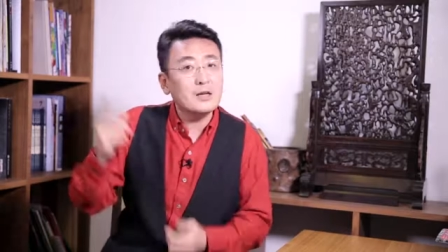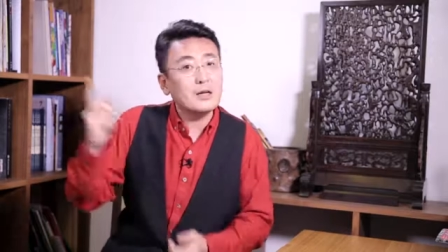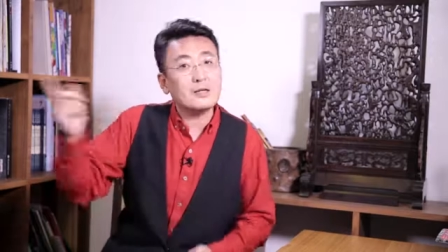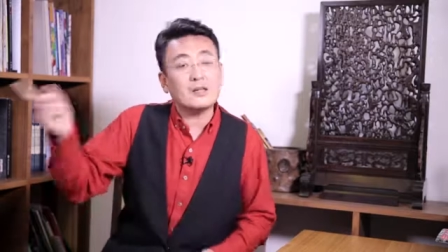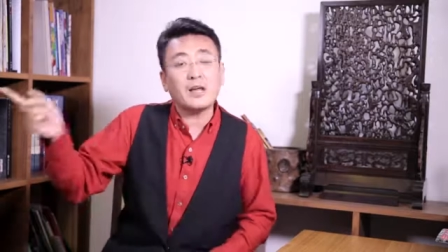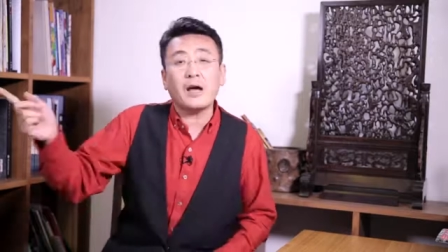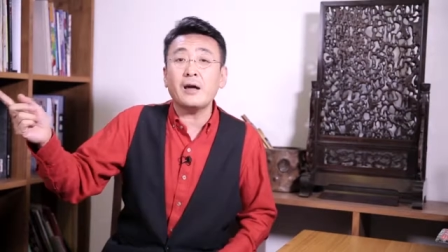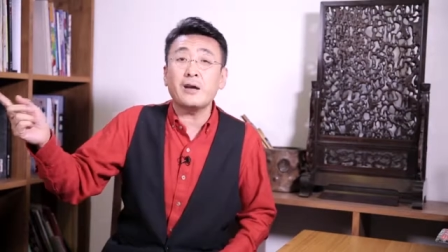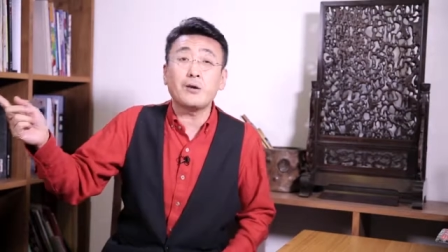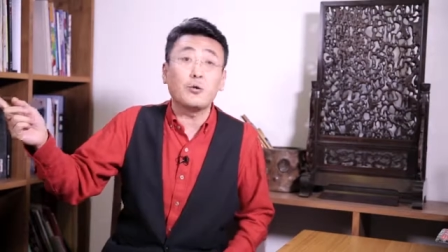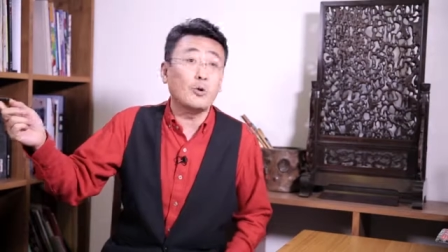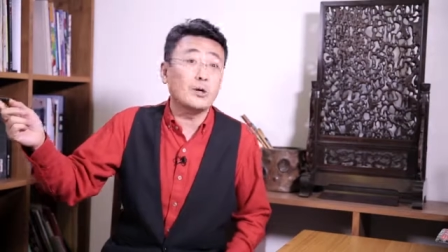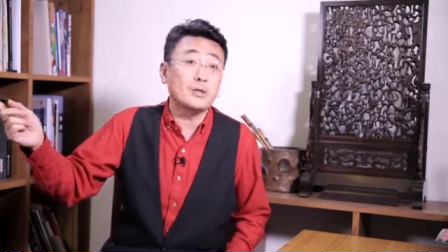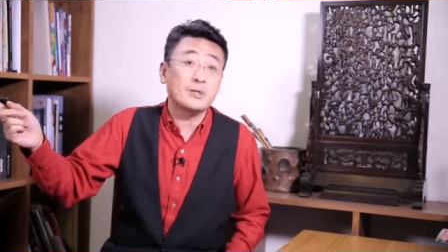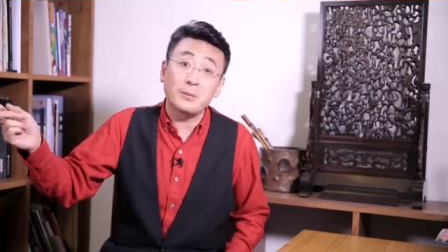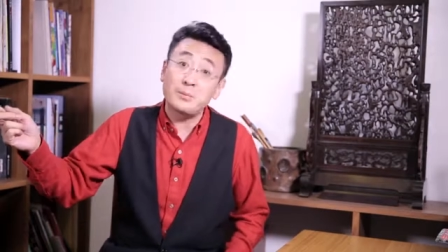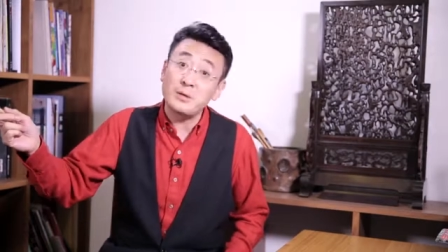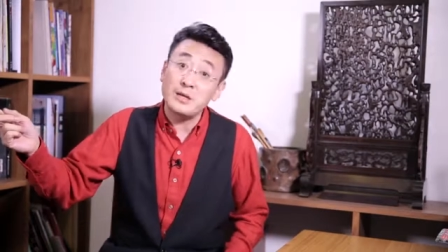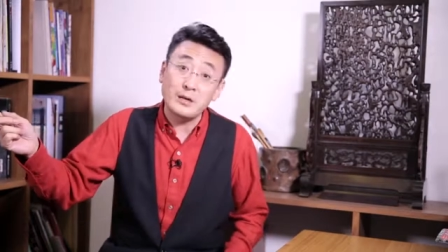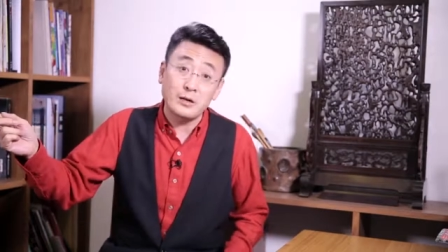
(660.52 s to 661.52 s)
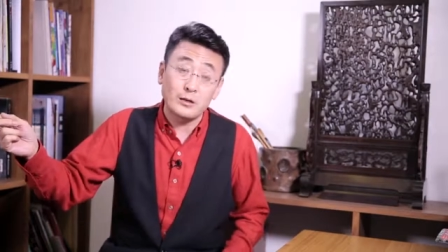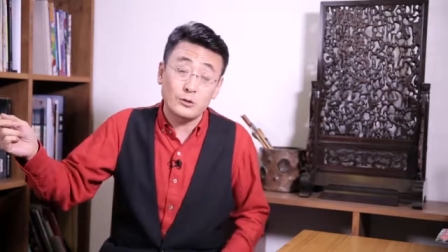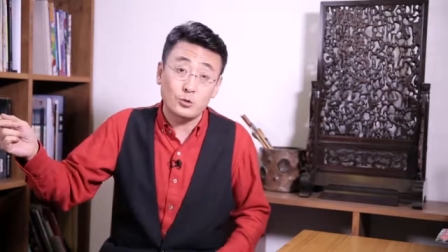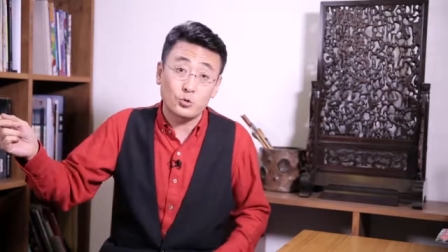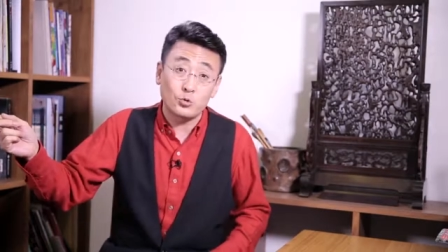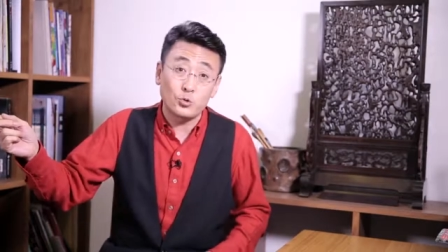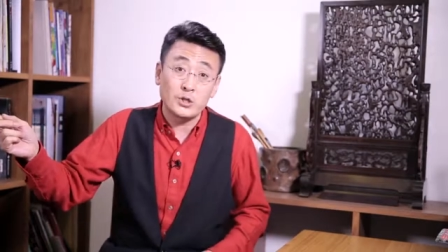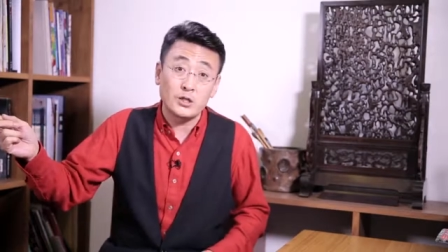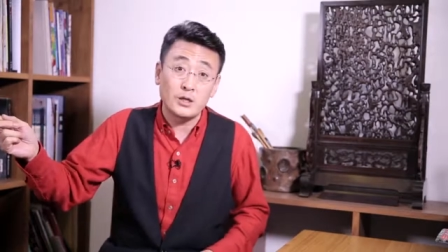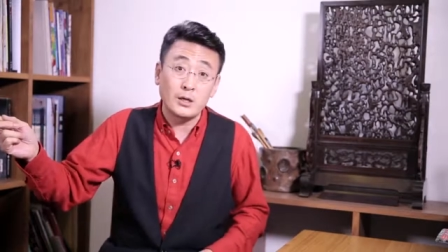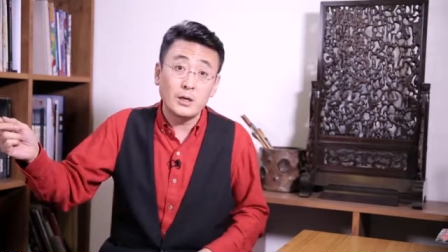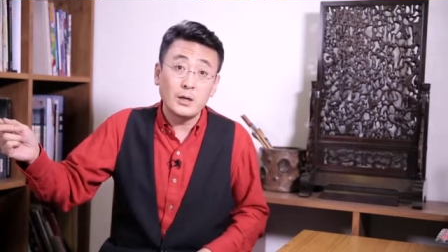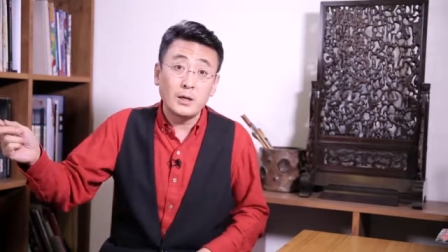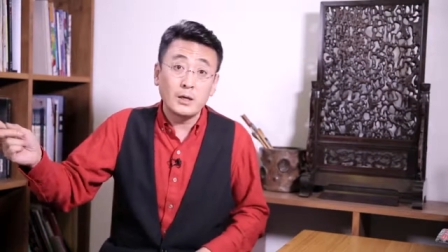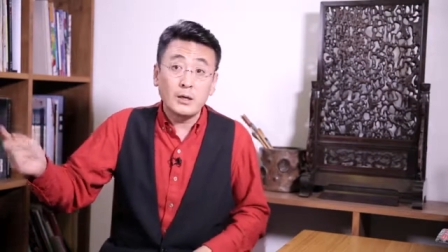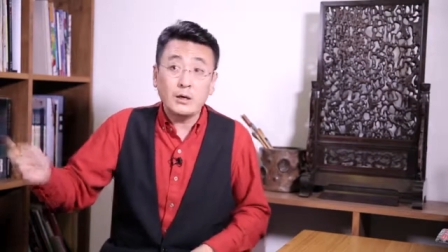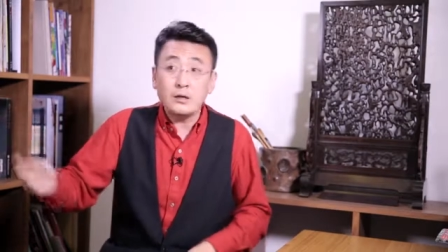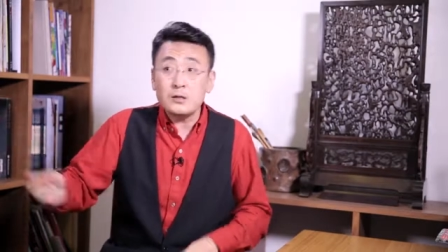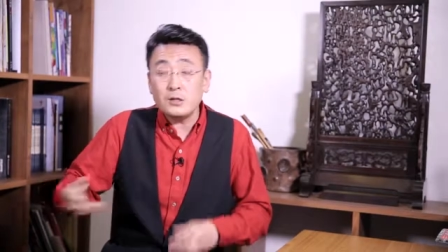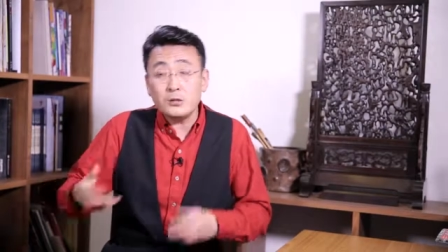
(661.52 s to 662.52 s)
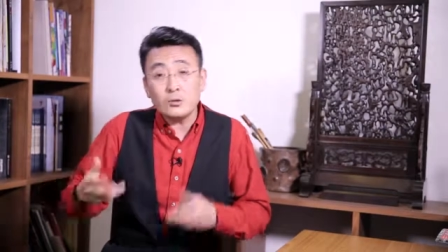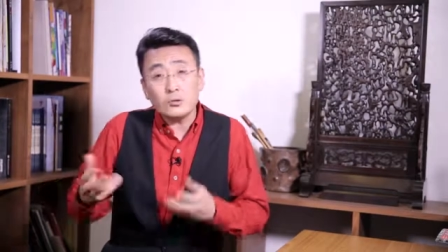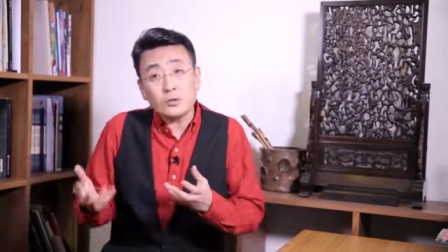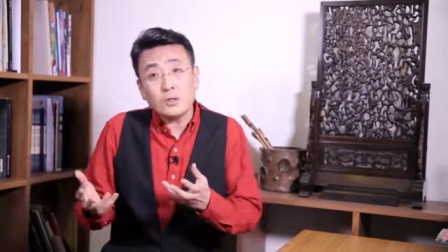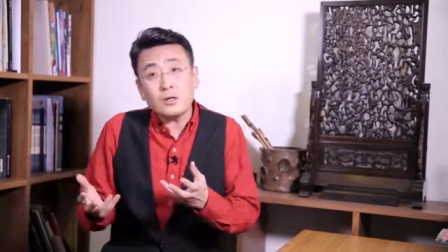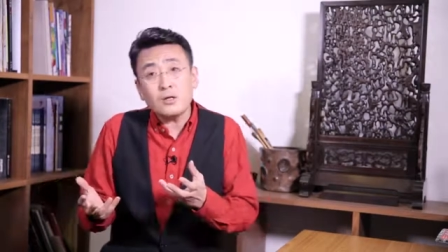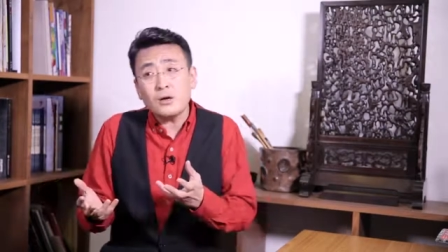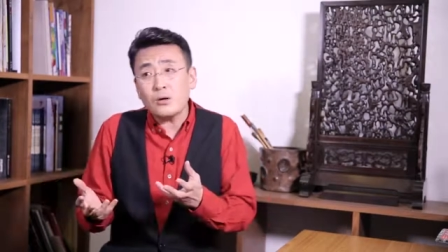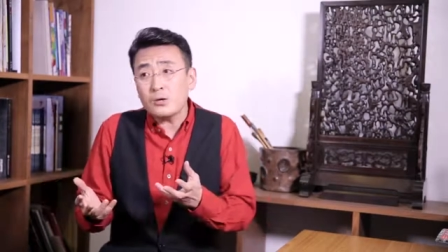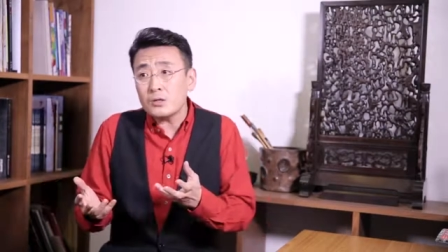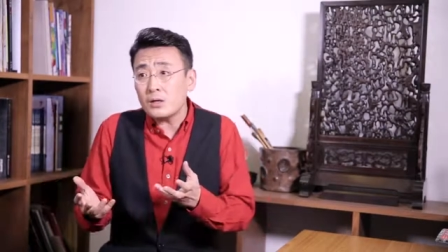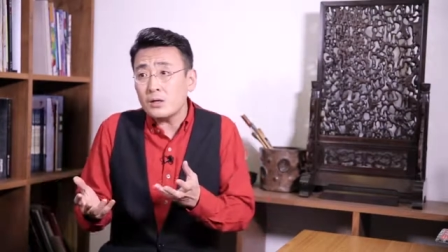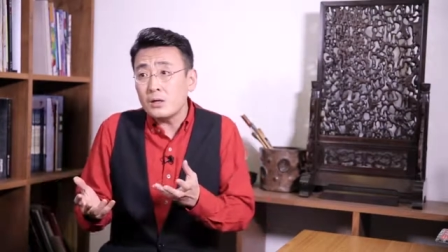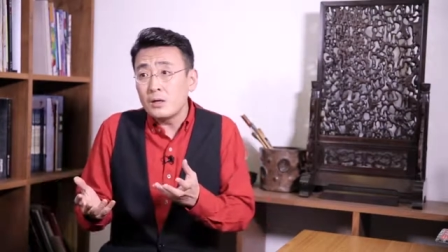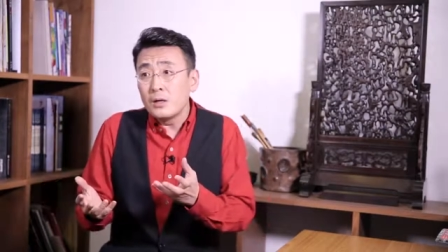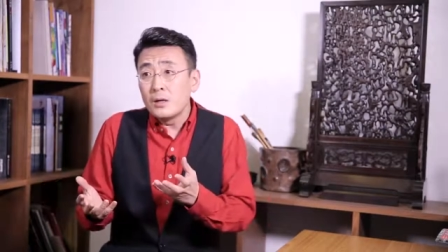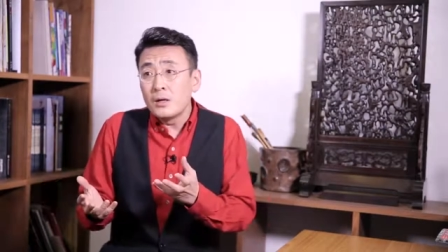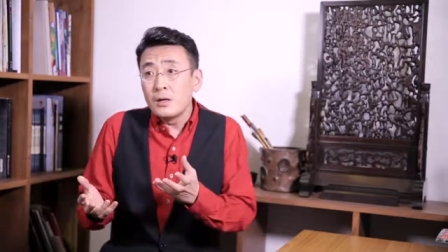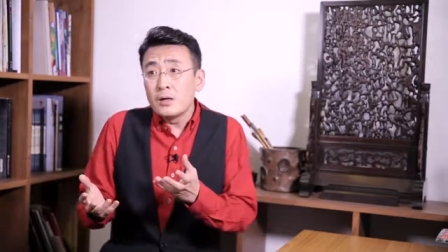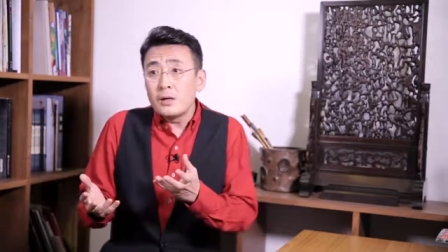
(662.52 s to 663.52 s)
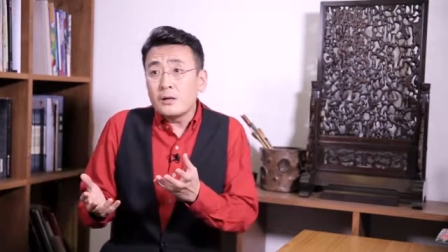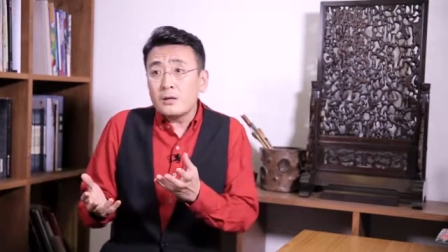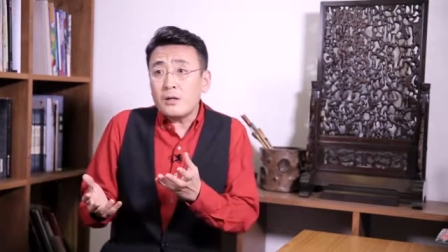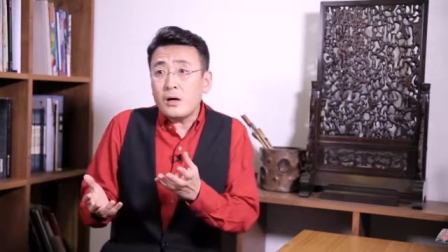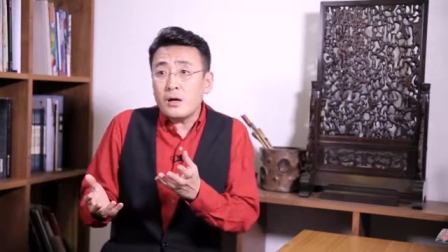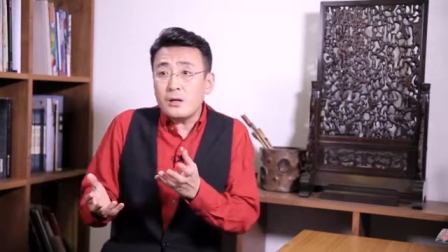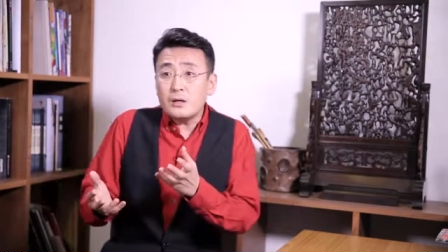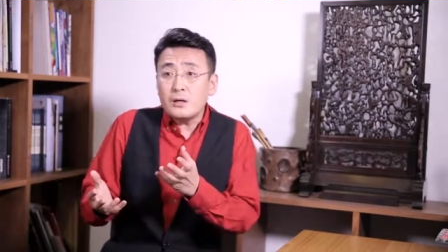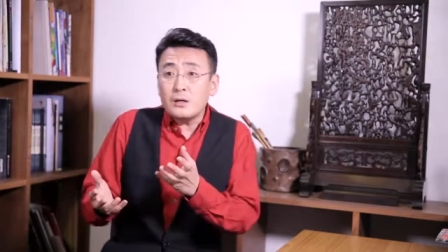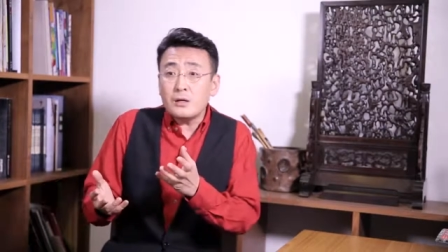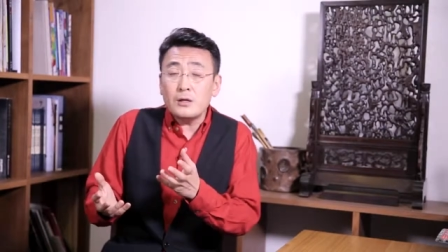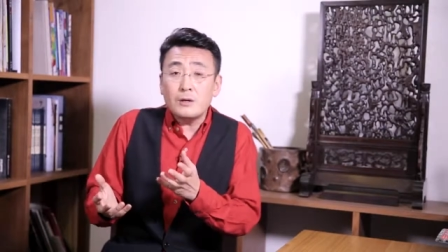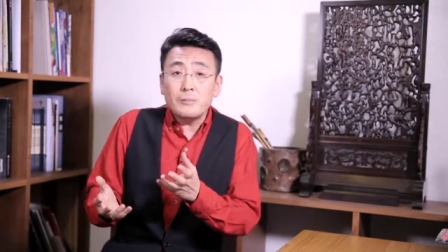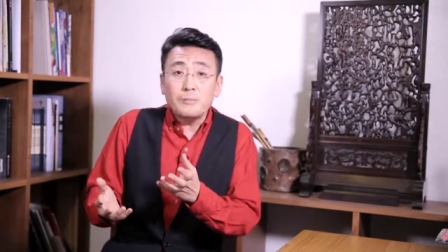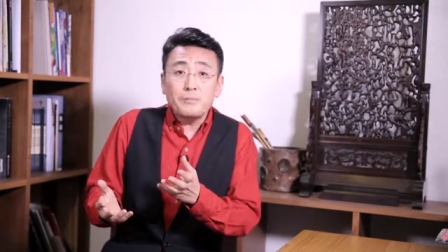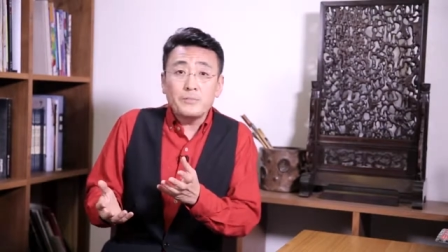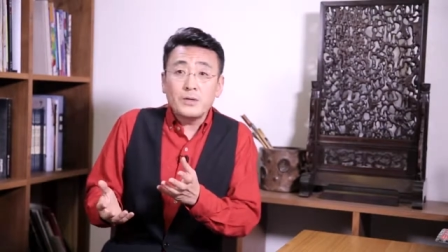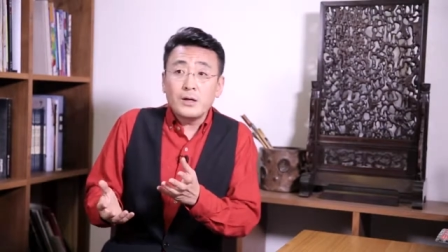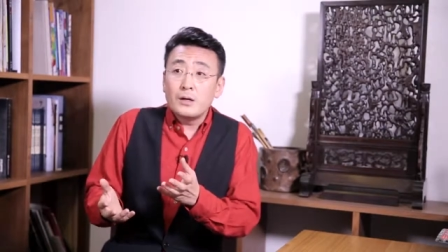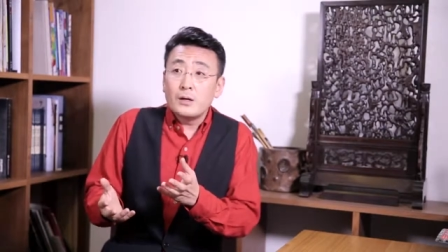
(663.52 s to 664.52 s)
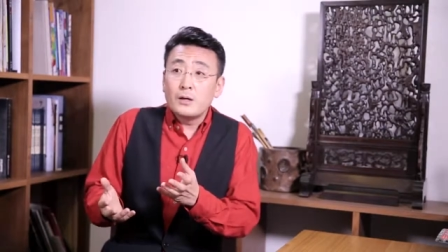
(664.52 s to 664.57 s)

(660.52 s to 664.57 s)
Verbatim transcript: 你看泰国，咱们也很熟悉啊，这种人好像他一个，